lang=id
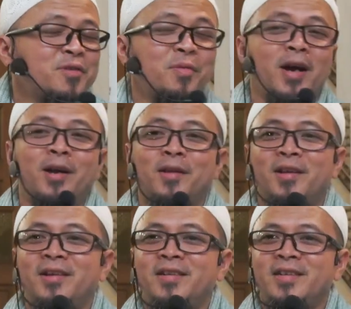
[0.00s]

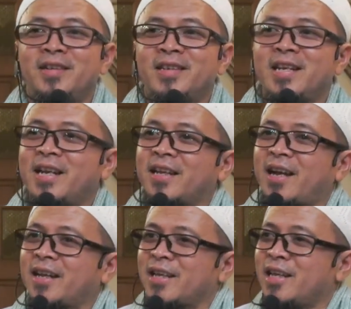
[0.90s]
Subhanallah jadi
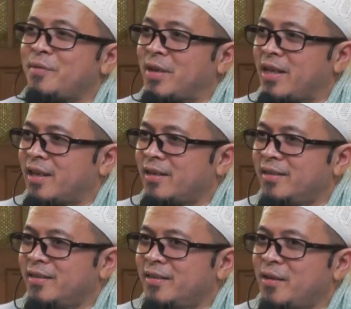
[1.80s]
kata-katanya demikian
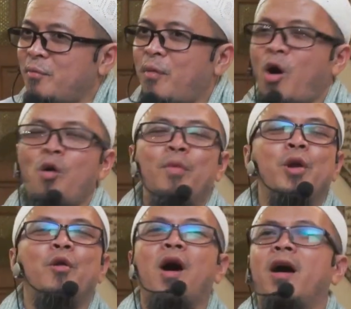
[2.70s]
mau
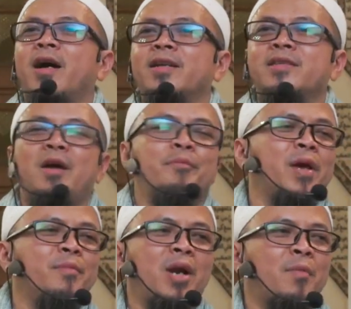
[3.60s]
mendoakan
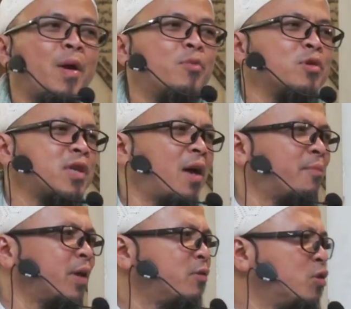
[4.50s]
sampai berapapun
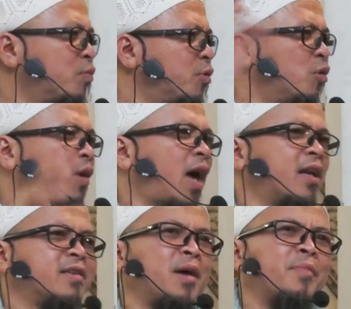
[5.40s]
sampai 70
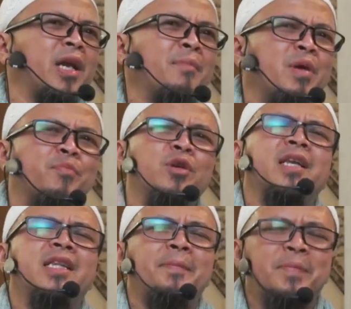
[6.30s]
kali sampai lebih pun
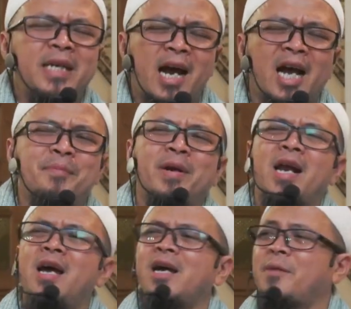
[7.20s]
tetap tidak akan
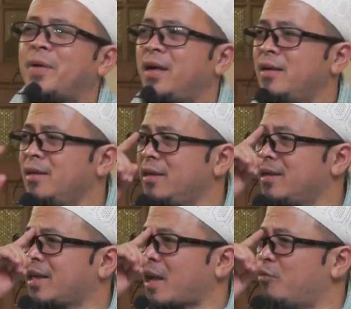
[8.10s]
pernah apa
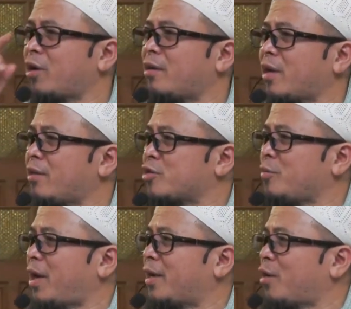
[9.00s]
dikabulkan oleh Allah
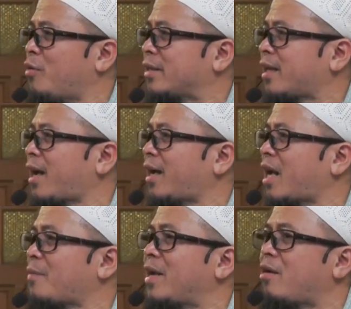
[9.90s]
Subhanahu wa taala
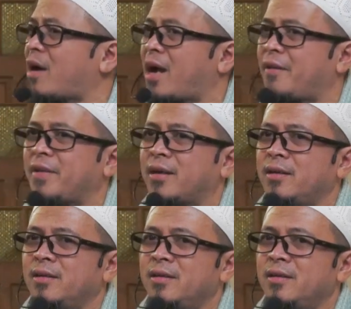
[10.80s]
karena apa? Dia orang kafir.